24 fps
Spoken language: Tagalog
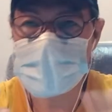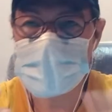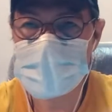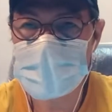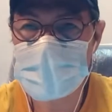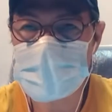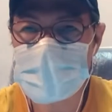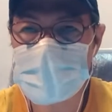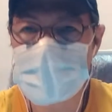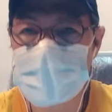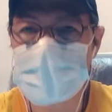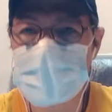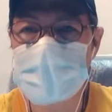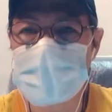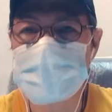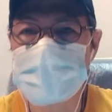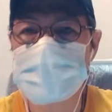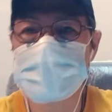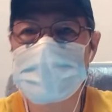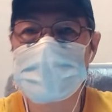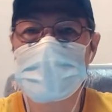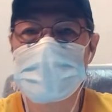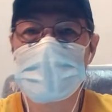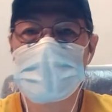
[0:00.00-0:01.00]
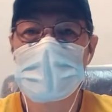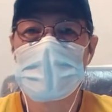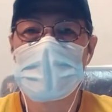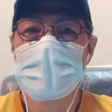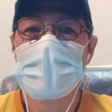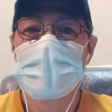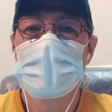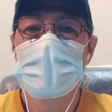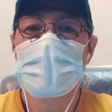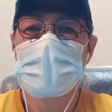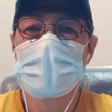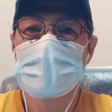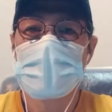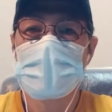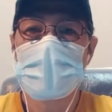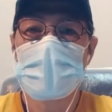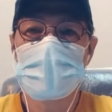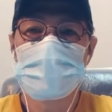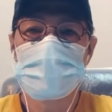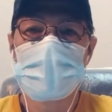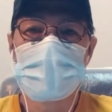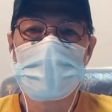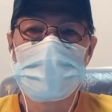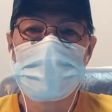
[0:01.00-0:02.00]
sa sarili kung
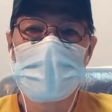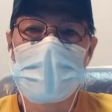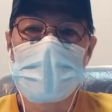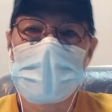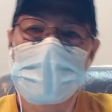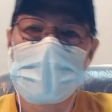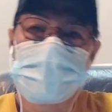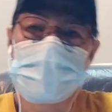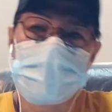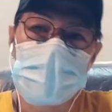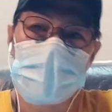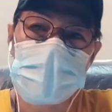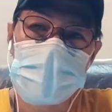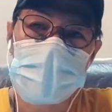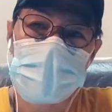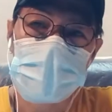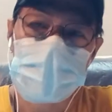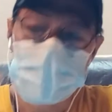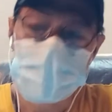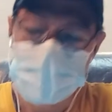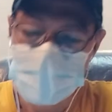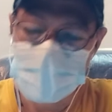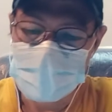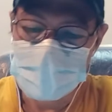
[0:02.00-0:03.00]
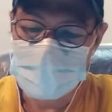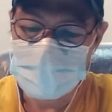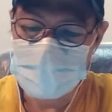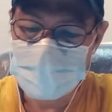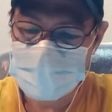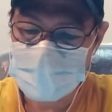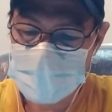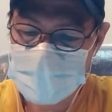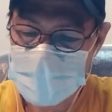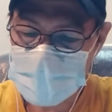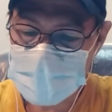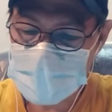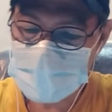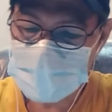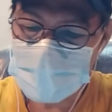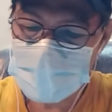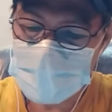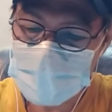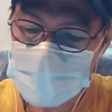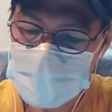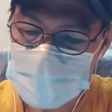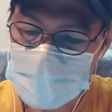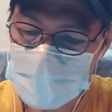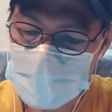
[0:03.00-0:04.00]
tayo ba yung mga ganong katawagan? Kasi
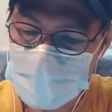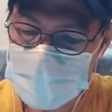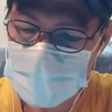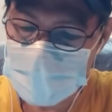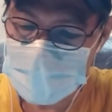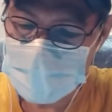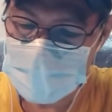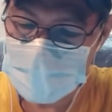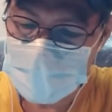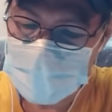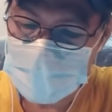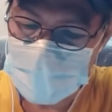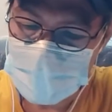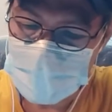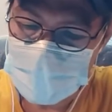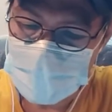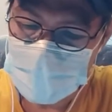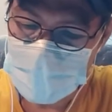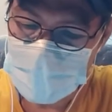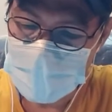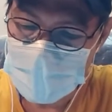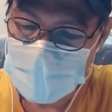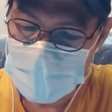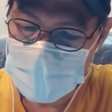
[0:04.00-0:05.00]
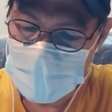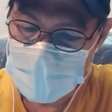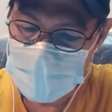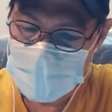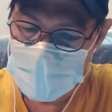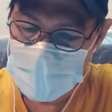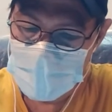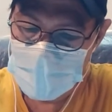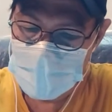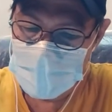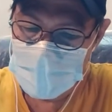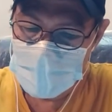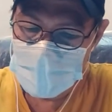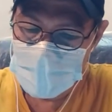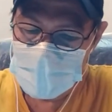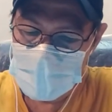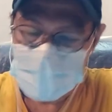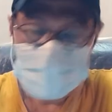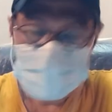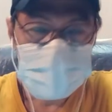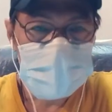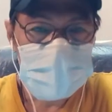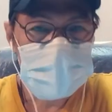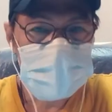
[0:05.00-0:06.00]
po ganito yan eh.
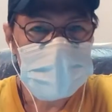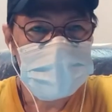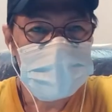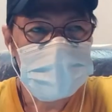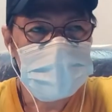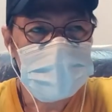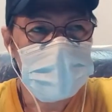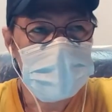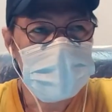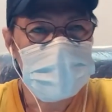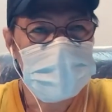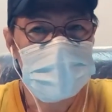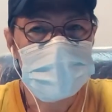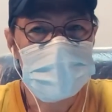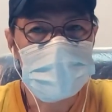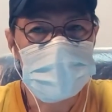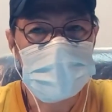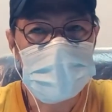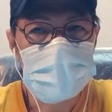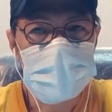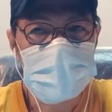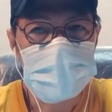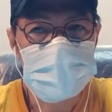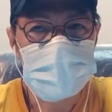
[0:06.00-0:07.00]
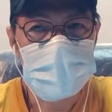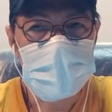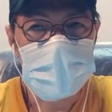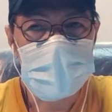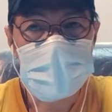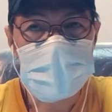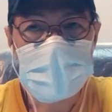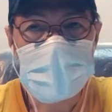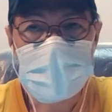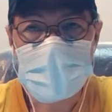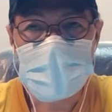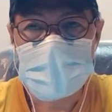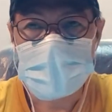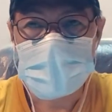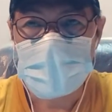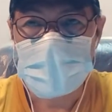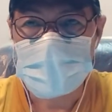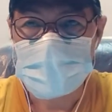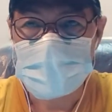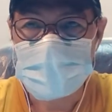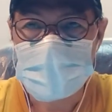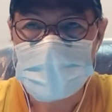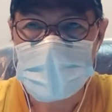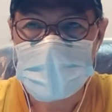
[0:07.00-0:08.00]
Sa pagsagot natin dun sa mga ilang
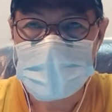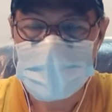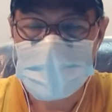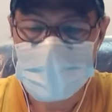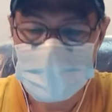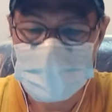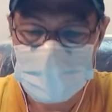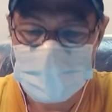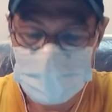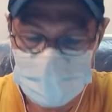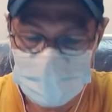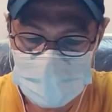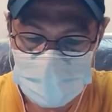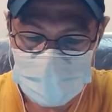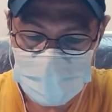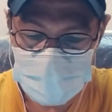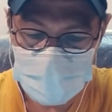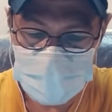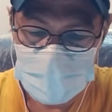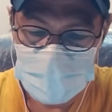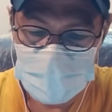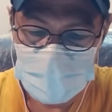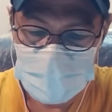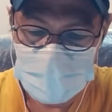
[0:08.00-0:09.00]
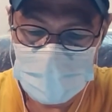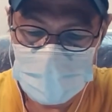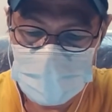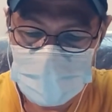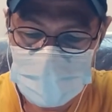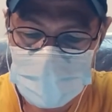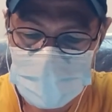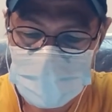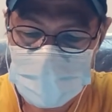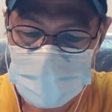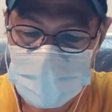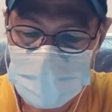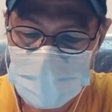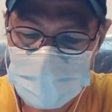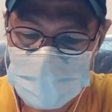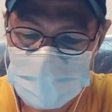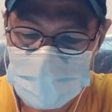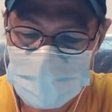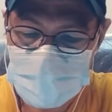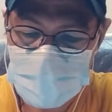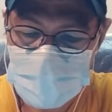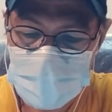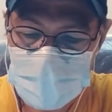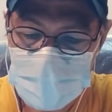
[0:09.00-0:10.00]
katanungan na yun, yun din
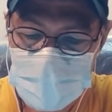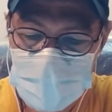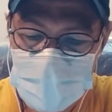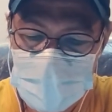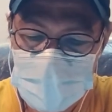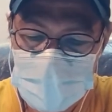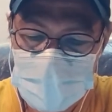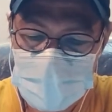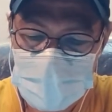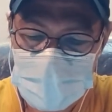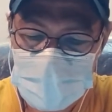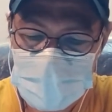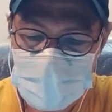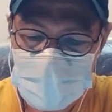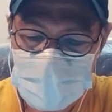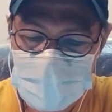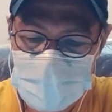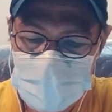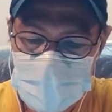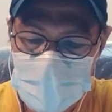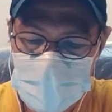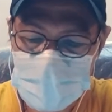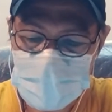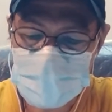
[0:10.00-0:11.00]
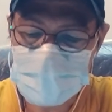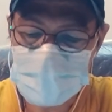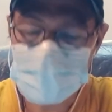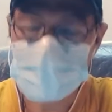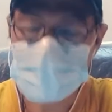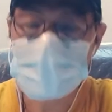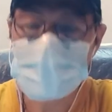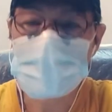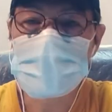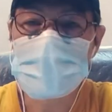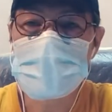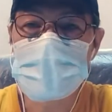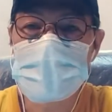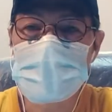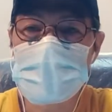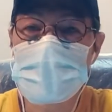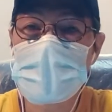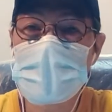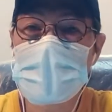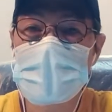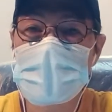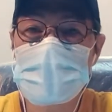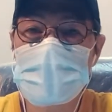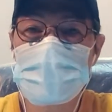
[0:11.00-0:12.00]
yung magiging sagot noon eh.
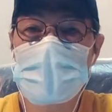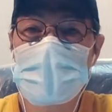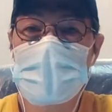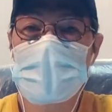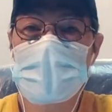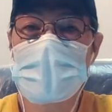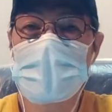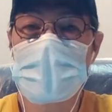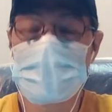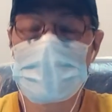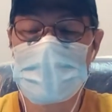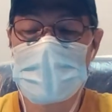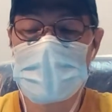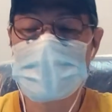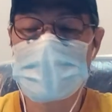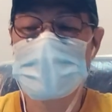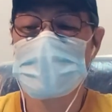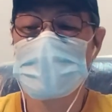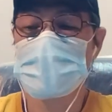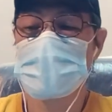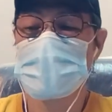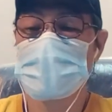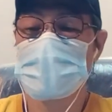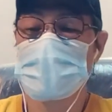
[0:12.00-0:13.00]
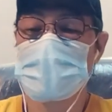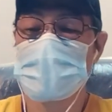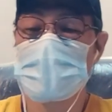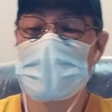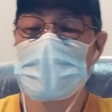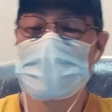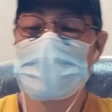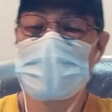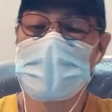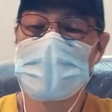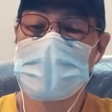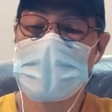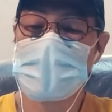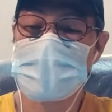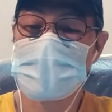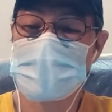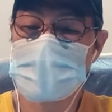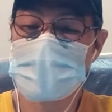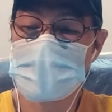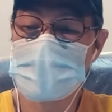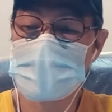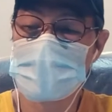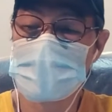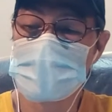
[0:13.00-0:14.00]
Doon natin malalaman sa
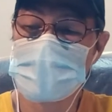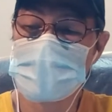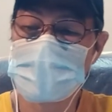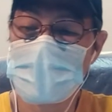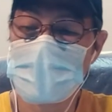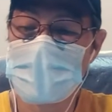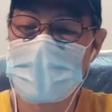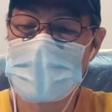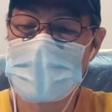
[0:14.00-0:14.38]
pagsagot na yun